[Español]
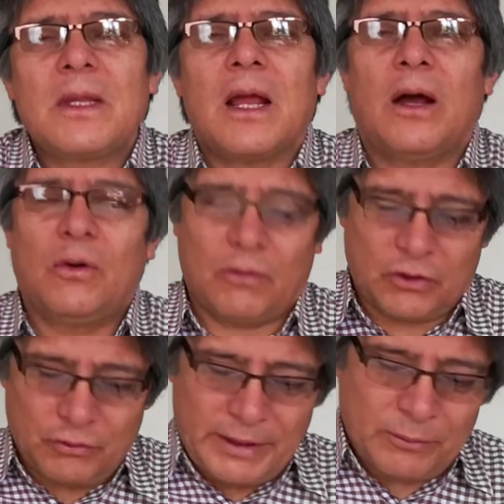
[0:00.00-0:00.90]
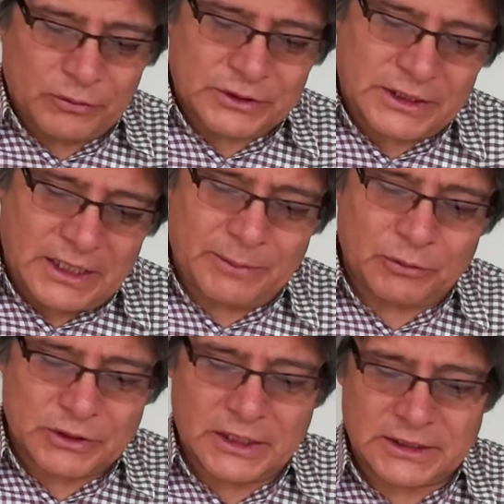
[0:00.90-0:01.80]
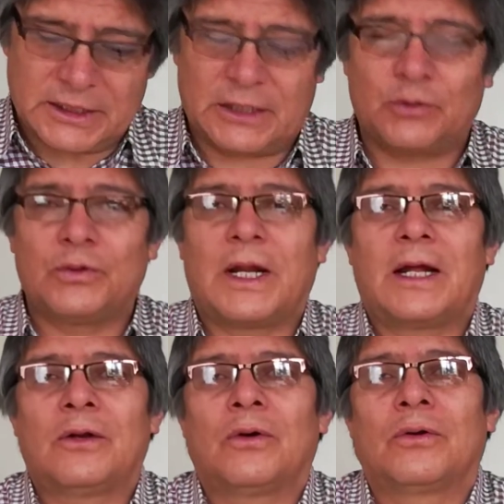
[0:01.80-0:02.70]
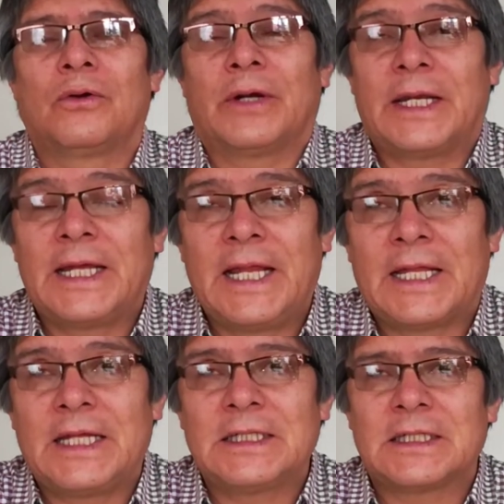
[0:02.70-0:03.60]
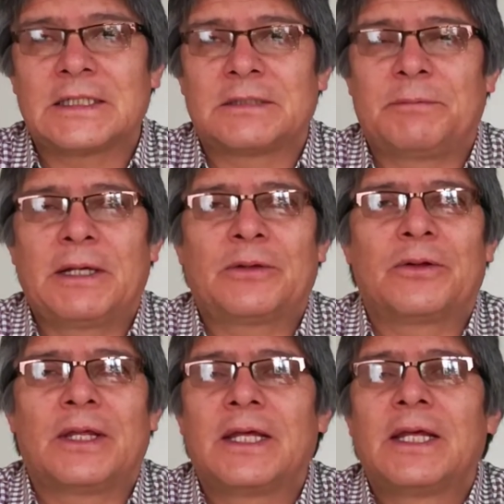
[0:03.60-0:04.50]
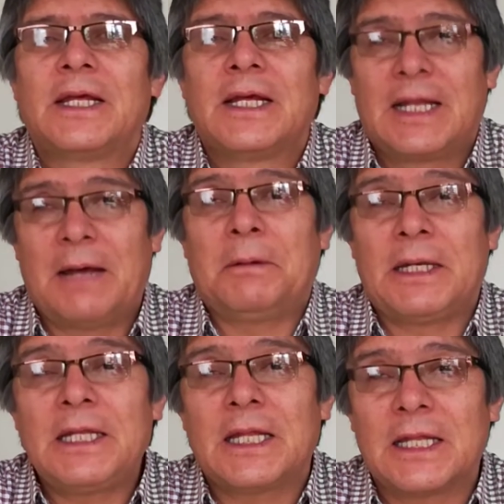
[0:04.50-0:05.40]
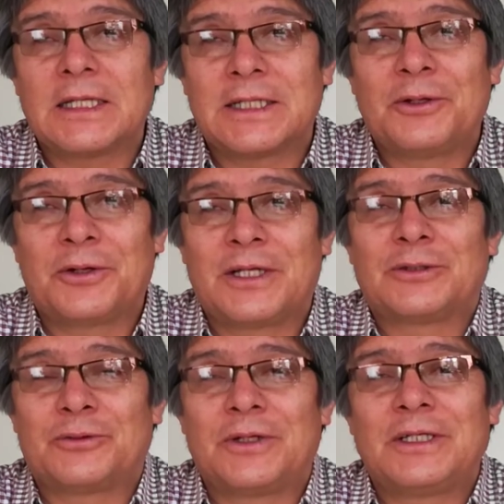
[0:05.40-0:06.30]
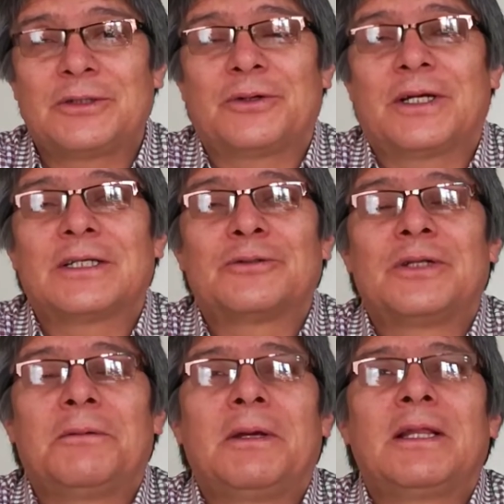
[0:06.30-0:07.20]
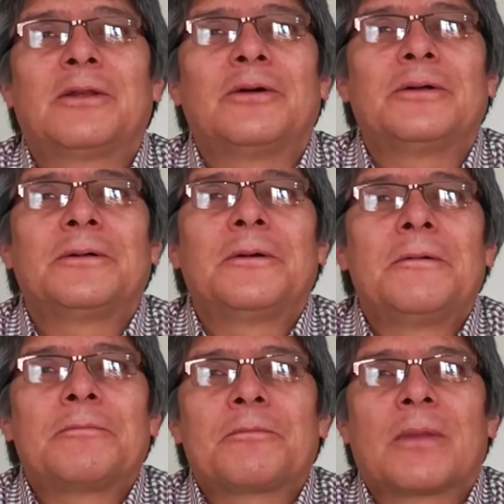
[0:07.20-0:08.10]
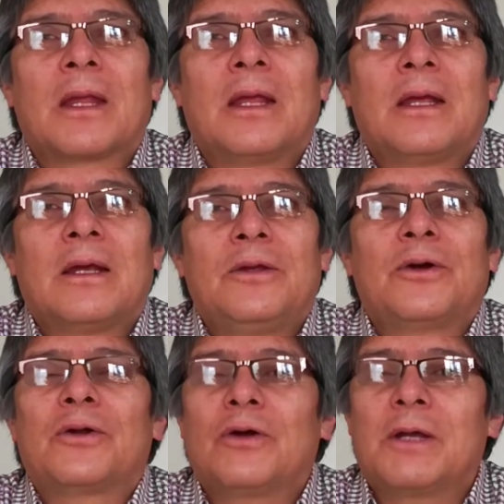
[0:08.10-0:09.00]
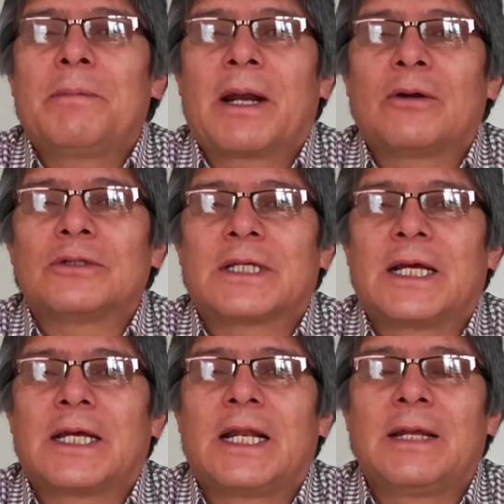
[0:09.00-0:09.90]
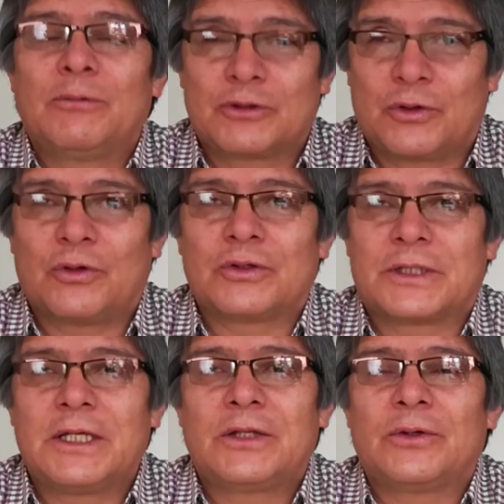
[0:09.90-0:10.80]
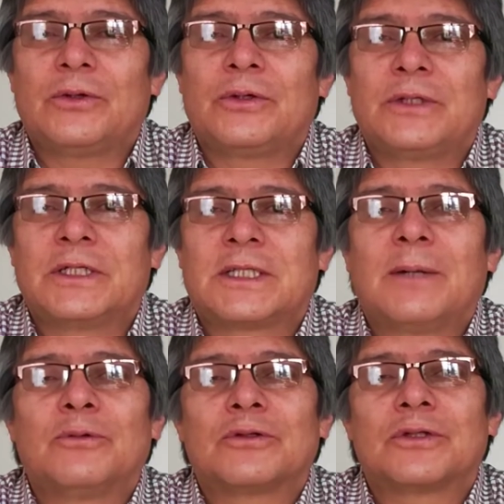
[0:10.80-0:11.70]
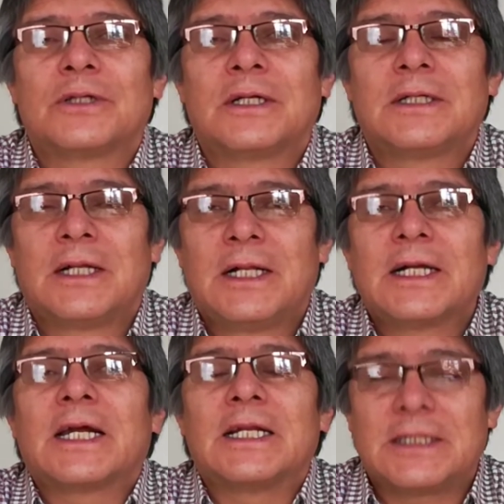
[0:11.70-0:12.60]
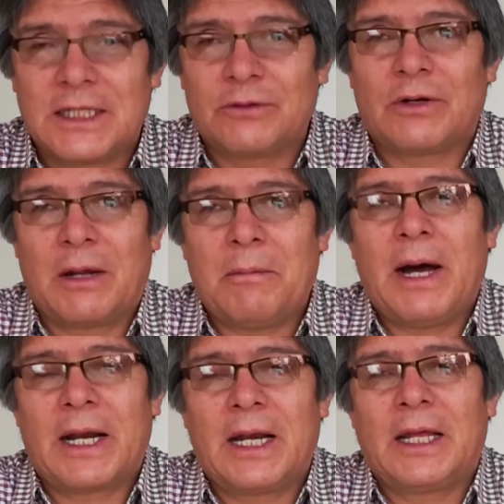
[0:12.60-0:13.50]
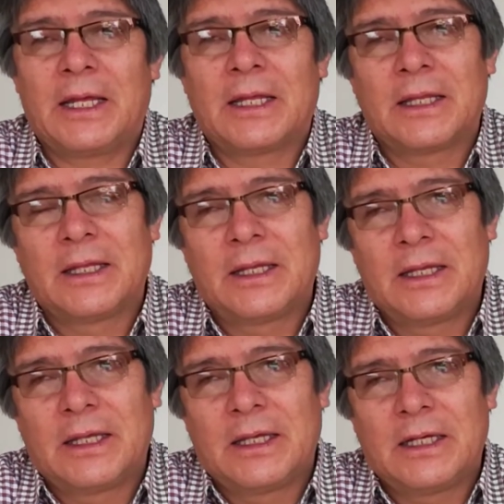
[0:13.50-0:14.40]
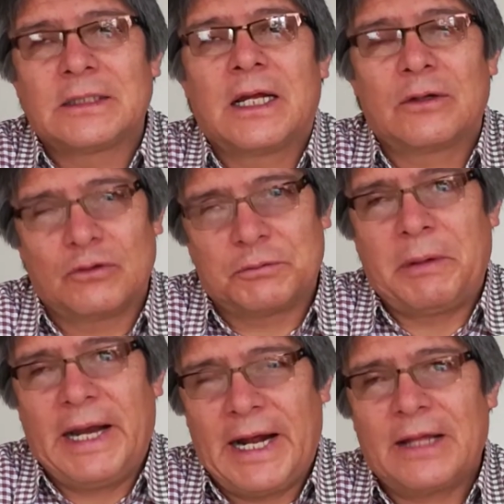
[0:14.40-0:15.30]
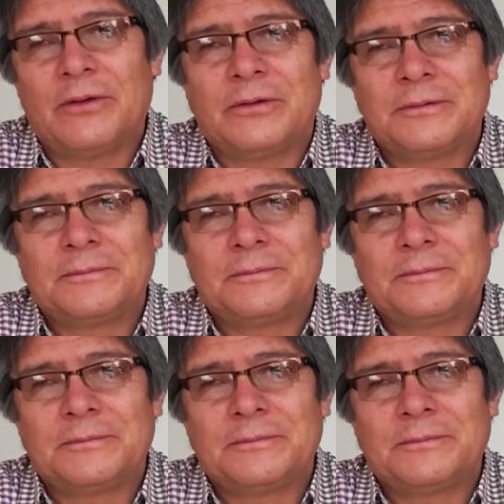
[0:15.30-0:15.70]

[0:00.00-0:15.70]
aun cuando vemos y leemos la escritura, lo, que en ella dice respecto de la venida del Señor Jesucristo, que es un evento, yo creo que para los que le hemos conocido y estamos creciendo en amarle, es algo esperado.